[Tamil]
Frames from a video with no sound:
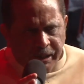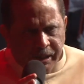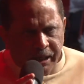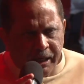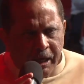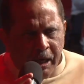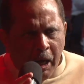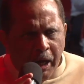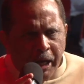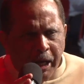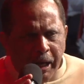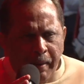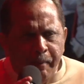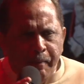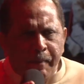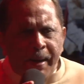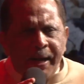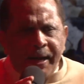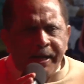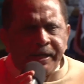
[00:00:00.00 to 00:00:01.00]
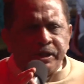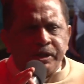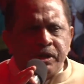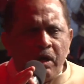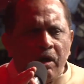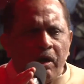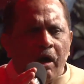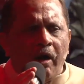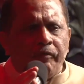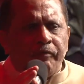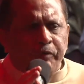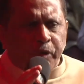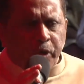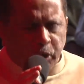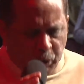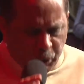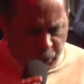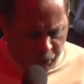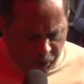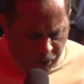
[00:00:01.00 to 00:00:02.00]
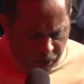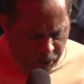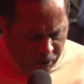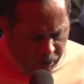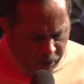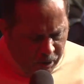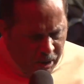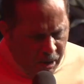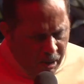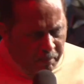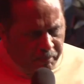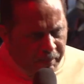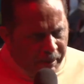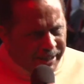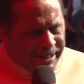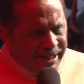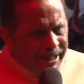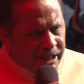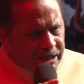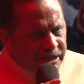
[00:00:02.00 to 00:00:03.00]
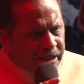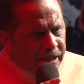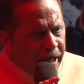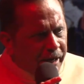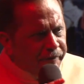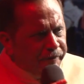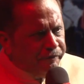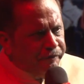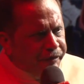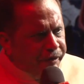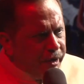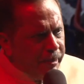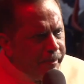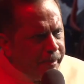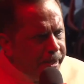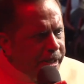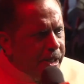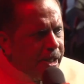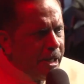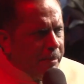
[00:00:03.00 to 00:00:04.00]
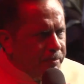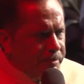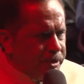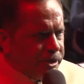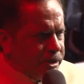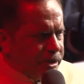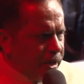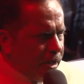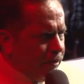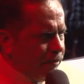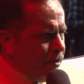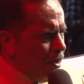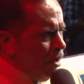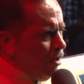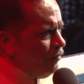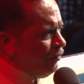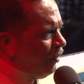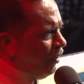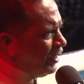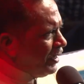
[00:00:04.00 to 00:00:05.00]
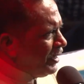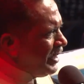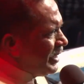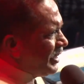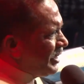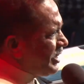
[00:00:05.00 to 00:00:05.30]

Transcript: தி இமேஜ் ஆஃப் திஸ் வேர்ல்ட் பட் இஸ் கன்ஃபார்மிங் இம்செல்ஃப் ஃபார் தி